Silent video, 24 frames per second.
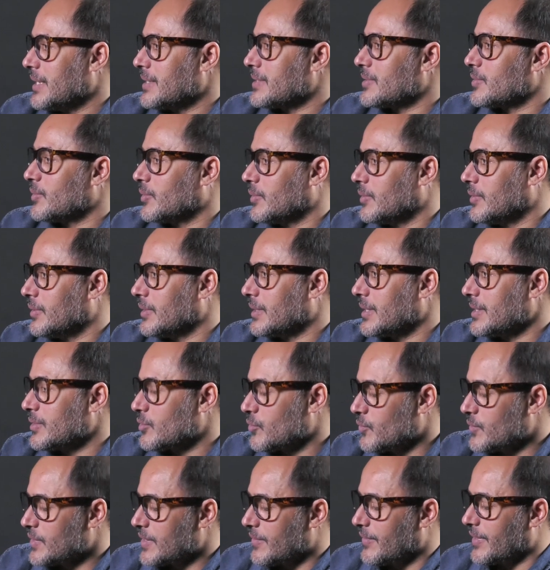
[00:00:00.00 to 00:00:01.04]
Qu'est-ce
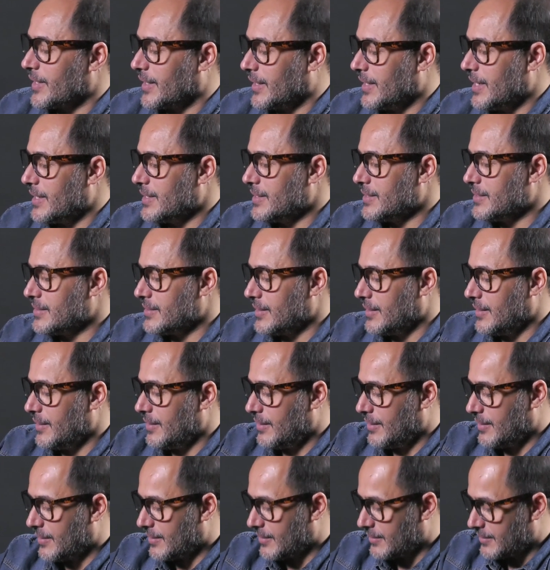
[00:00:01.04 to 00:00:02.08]
que vous avez
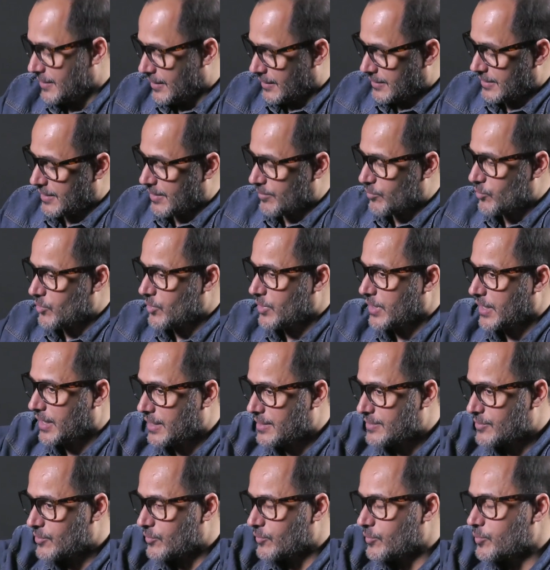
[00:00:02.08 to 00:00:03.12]
réalisé euh, dernièrement et
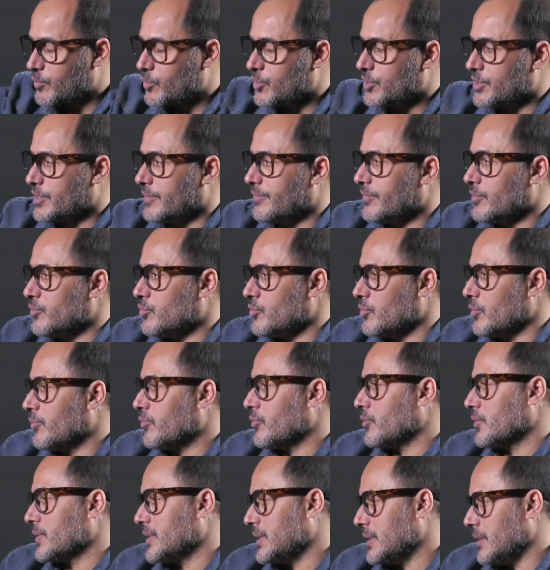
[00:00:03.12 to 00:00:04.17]
quels sont vos projets futurs
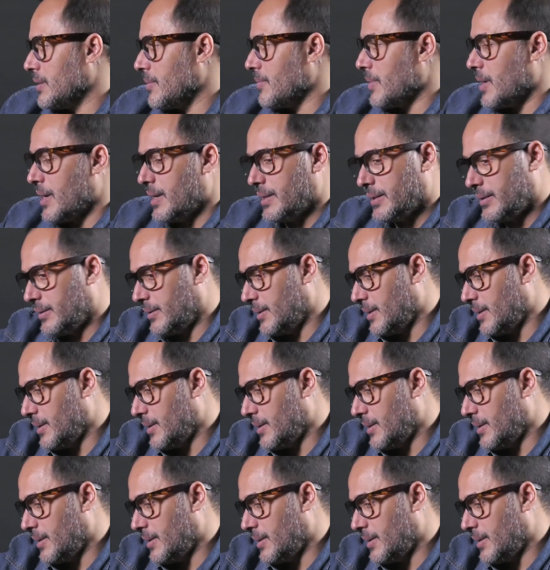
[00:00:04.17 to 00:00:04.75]
pour le cinéma,